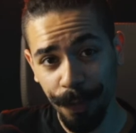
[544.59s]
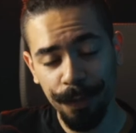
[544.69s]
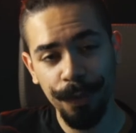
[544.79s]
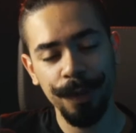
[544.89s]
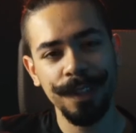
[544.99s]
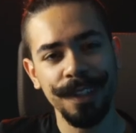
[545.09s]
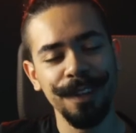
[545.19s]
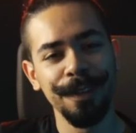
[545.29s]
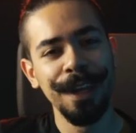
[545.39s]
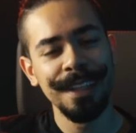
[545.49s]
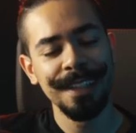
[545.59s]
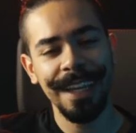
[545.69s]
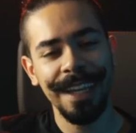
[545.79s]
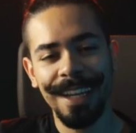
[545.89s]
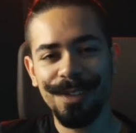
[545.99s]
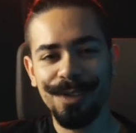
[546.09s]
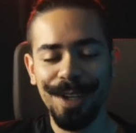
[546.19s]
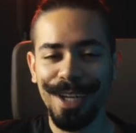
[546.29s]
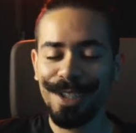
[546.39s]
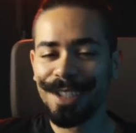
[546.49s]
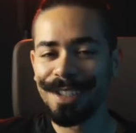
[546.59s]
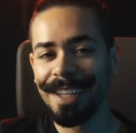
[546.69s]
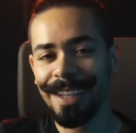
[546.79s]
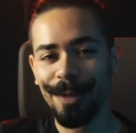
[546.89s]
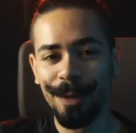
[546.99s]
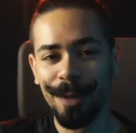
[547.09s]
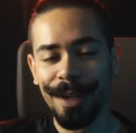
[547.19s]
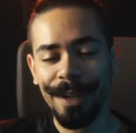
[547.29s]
bom humor. Então, você tem aquelas tiradinhas ali do